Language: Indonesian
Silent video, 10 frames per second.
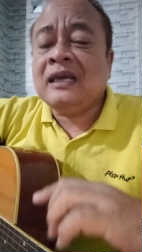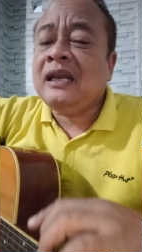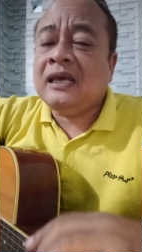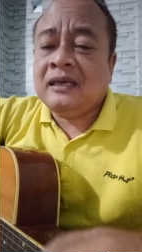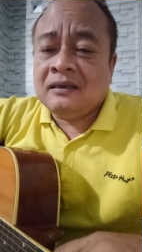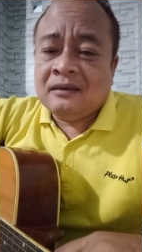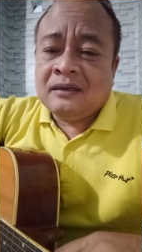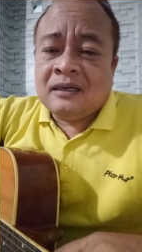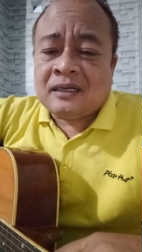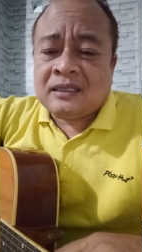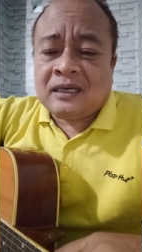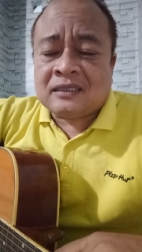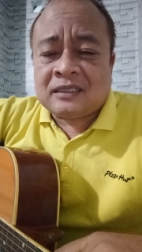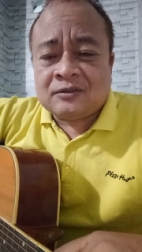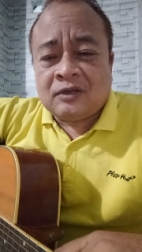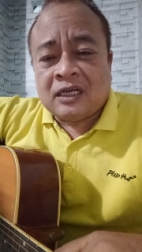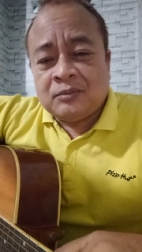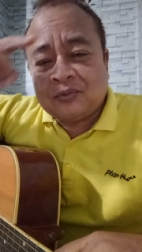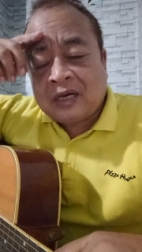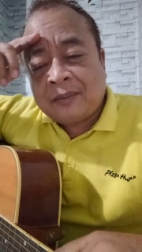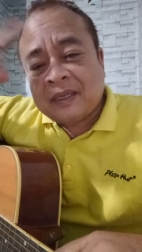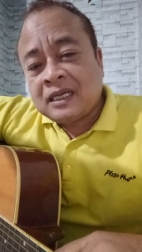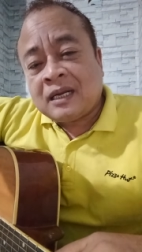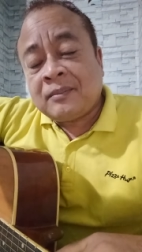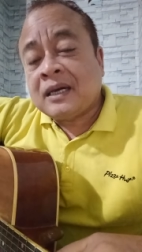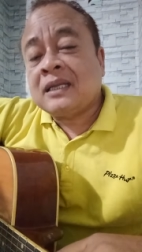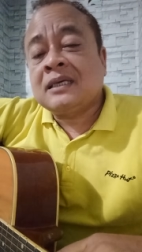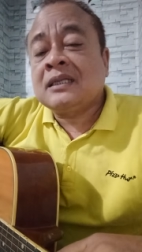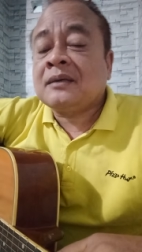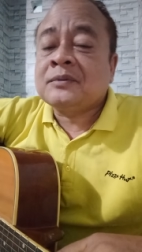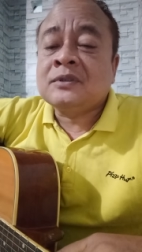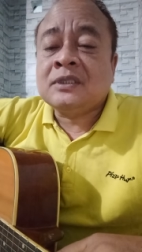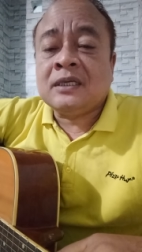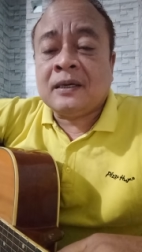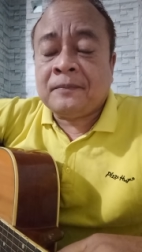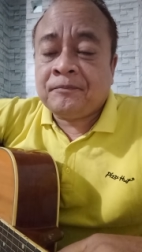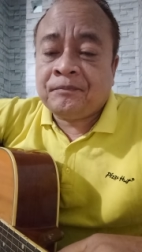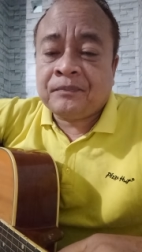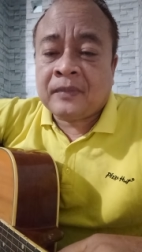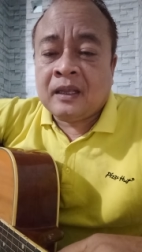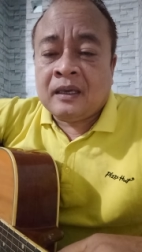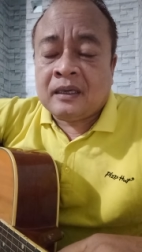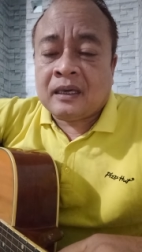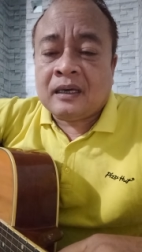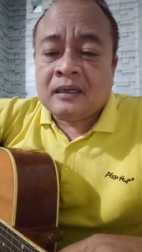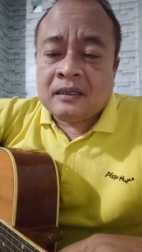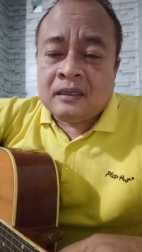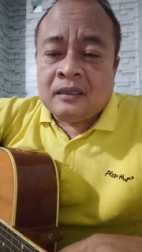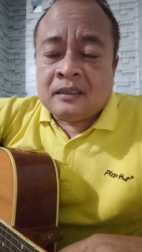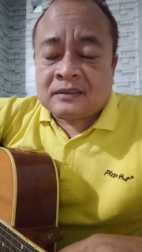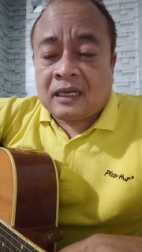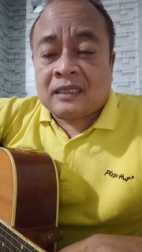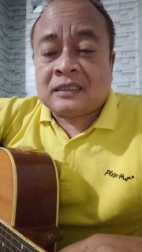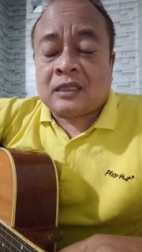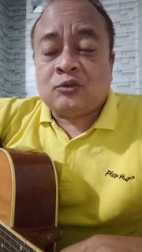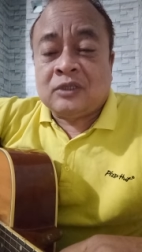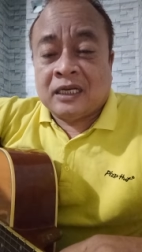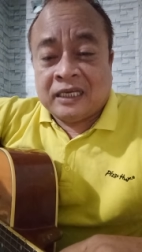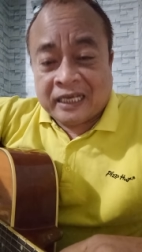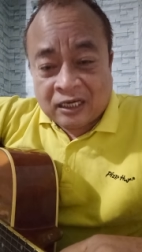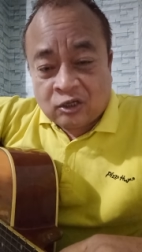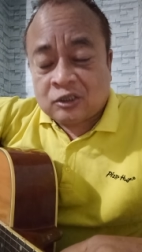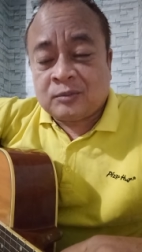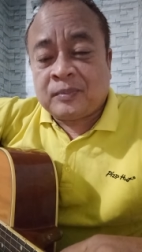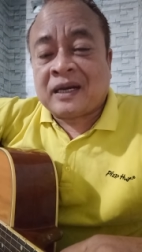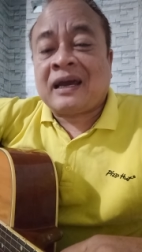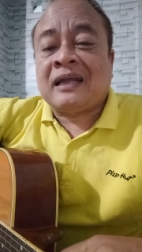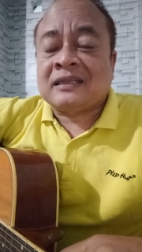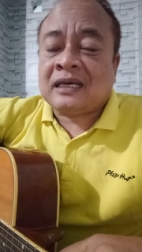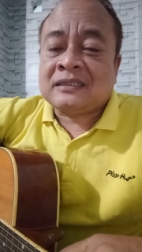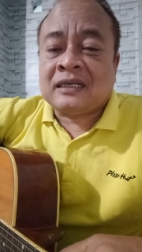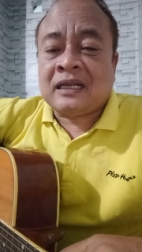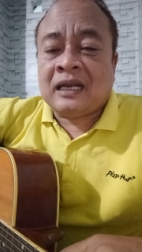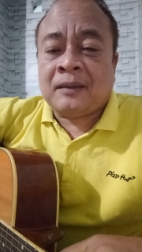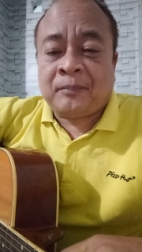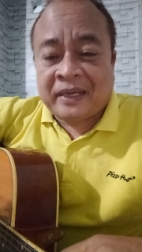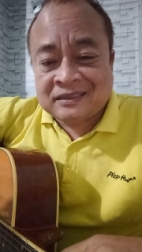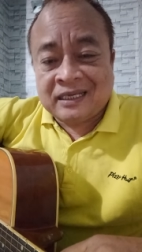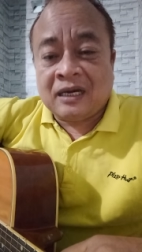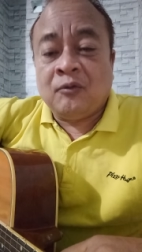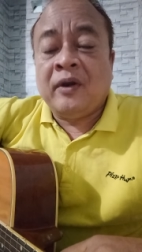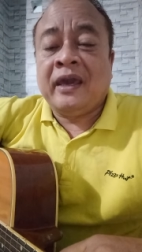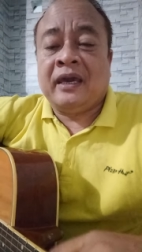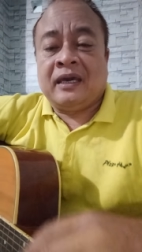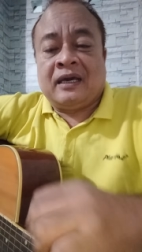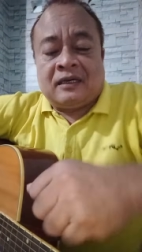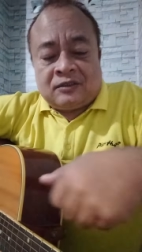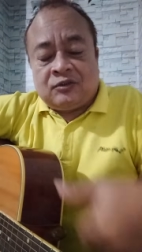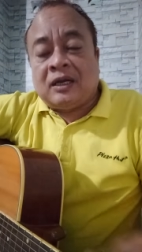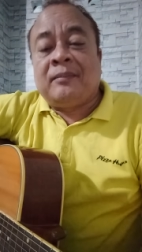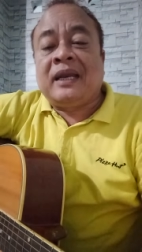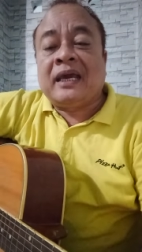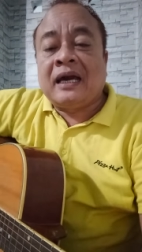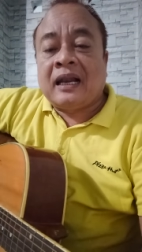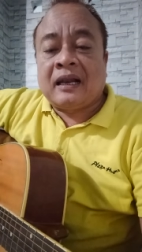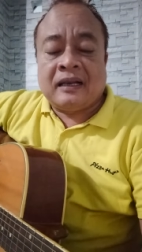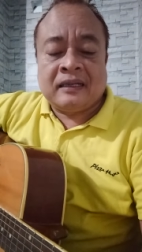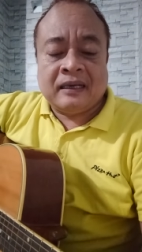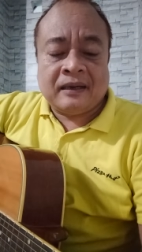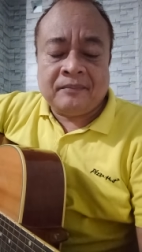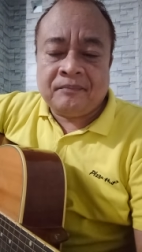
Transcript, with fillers: ini ketika saya sudah dibuka pikiran mengerti kita suci ya. ya. Salah satu dedingkot perkantas adalah passing away ya, sudah meninggal ya.